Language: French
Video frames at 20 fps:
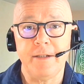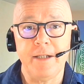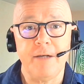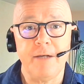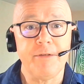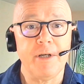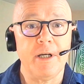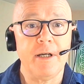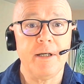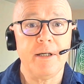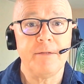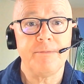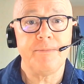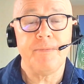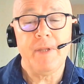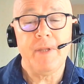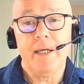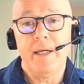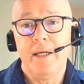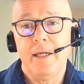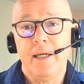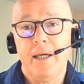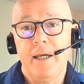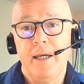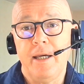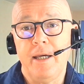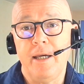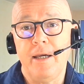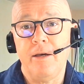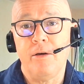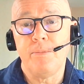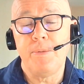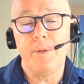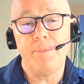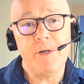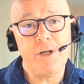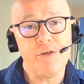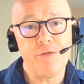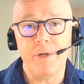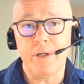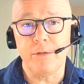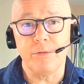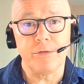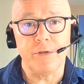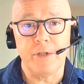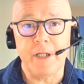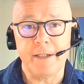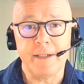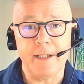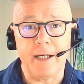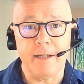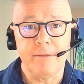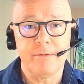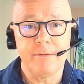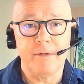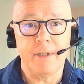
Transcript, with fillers: Terre va, euh, on peut pas jouer contre la Terre.